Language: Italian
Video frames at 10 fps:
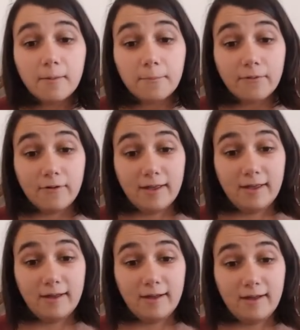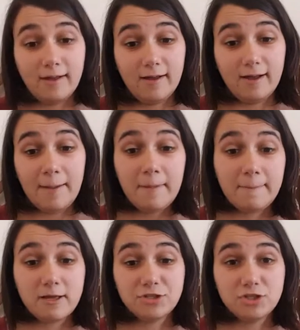Poi, uh, a me
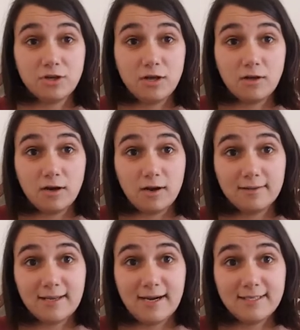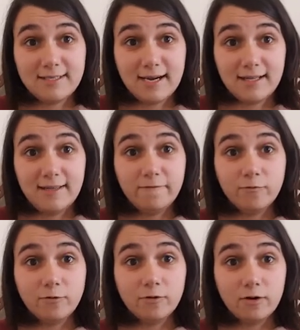piacciono inoltre le serie tv
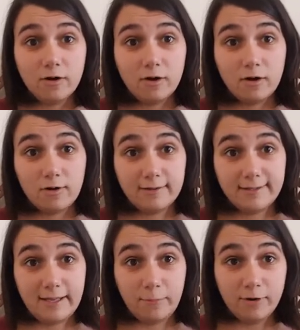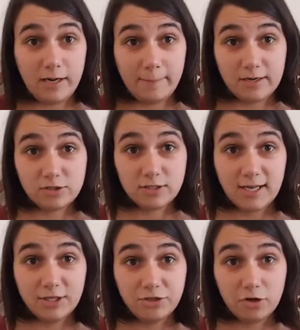uh, eh, con dei buoni
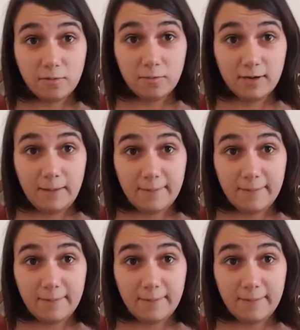personaggi o con quei